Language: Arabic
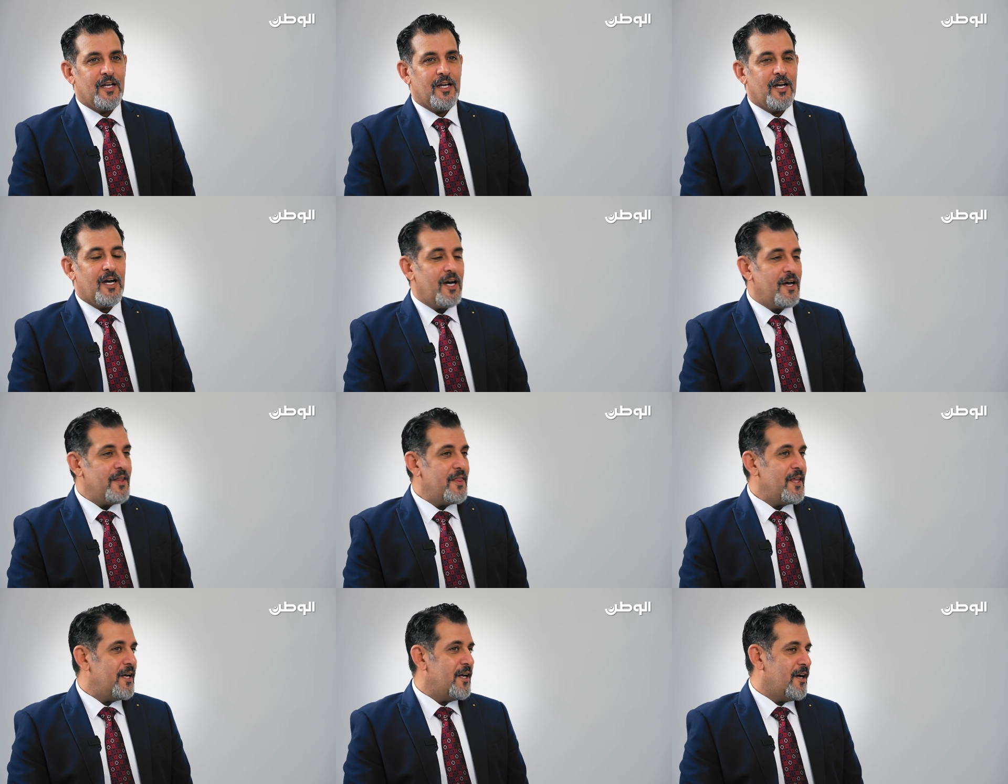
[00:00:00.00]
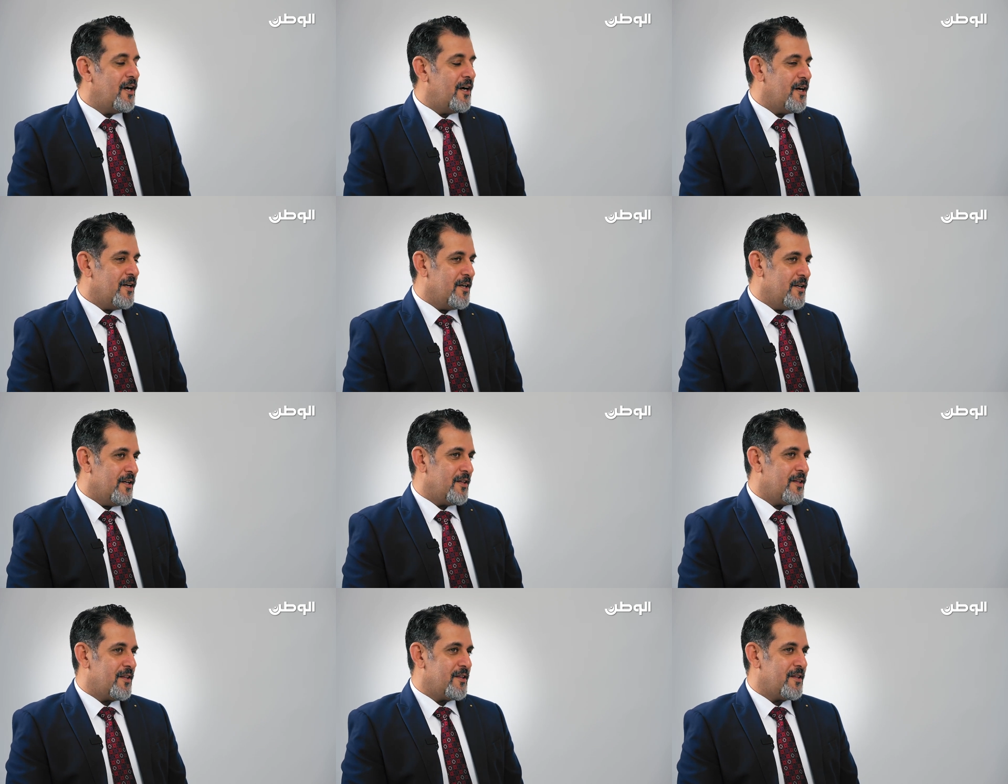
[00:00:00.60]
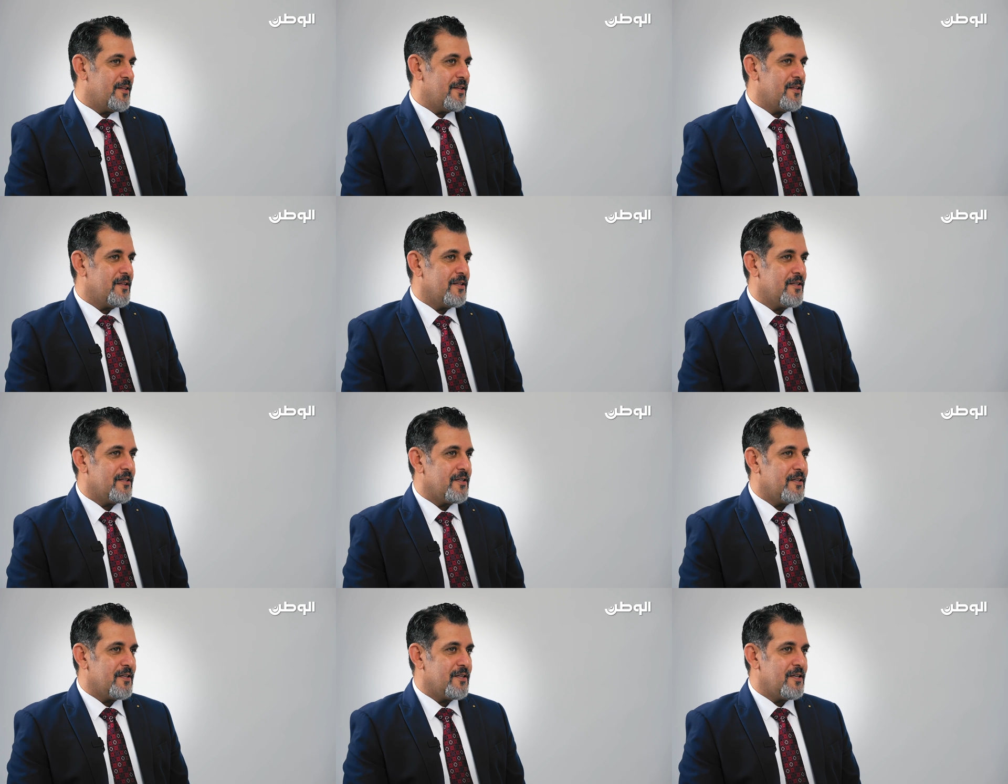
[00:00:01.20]
هذا الحادث
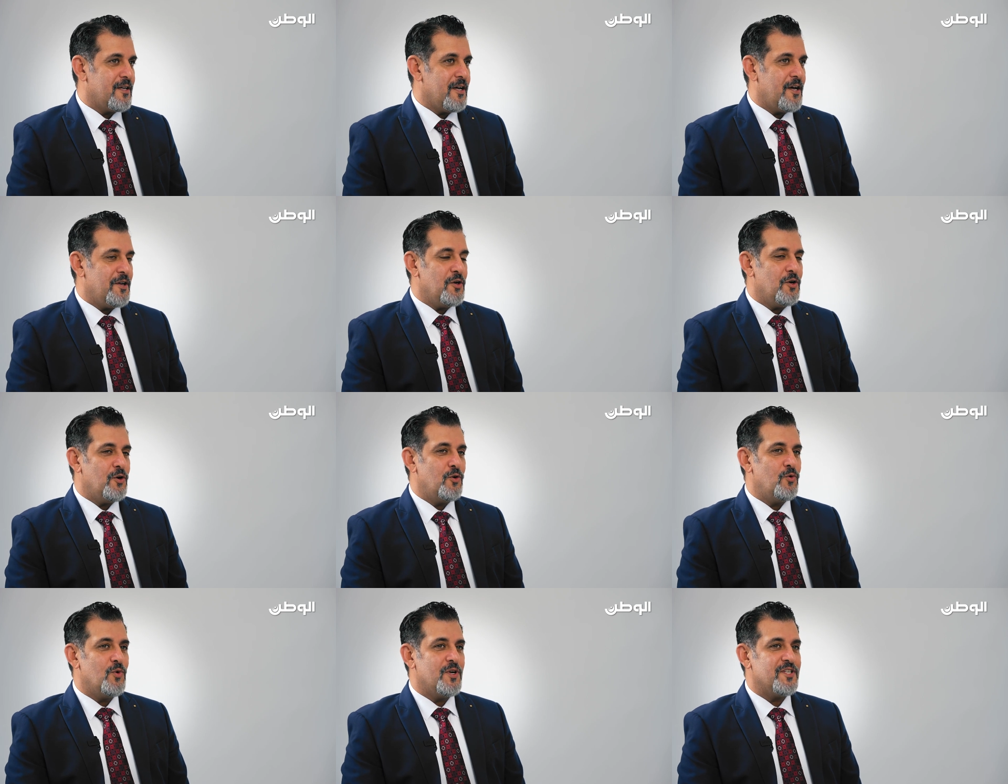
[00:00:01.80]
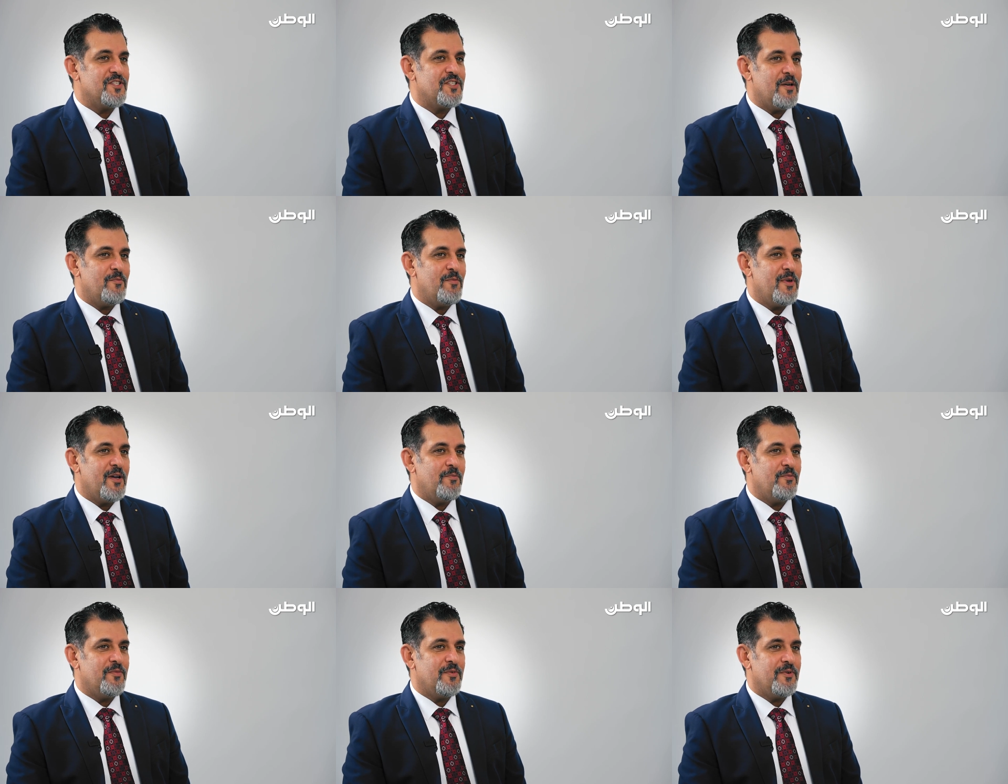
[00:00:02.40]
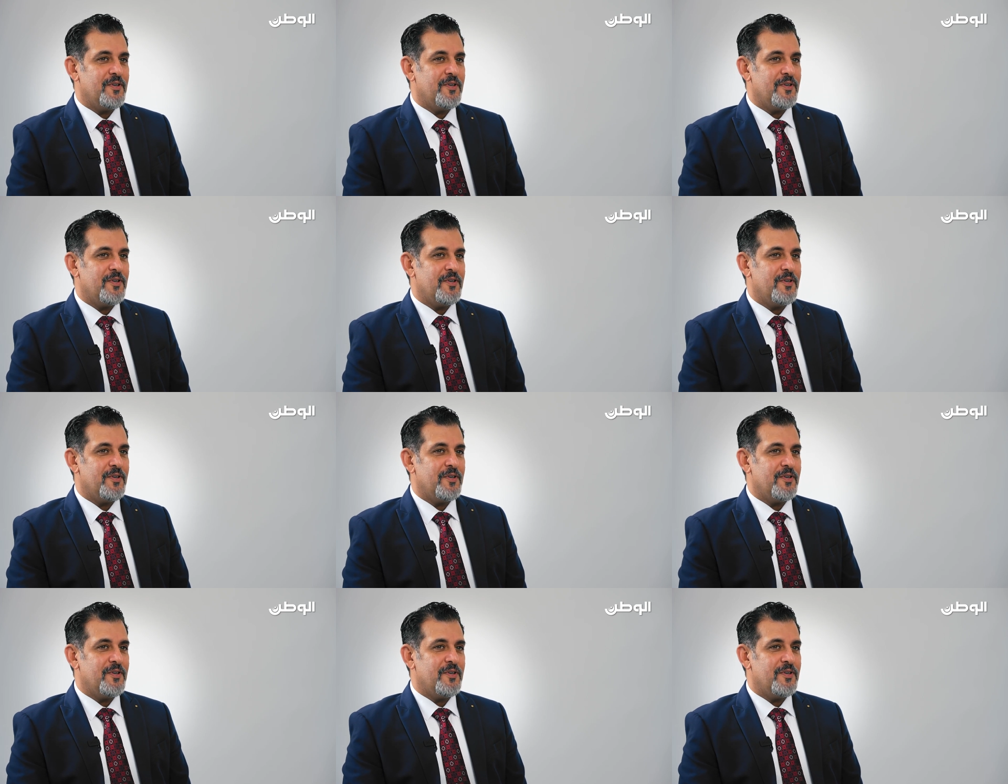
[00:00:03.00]
كان هو سبب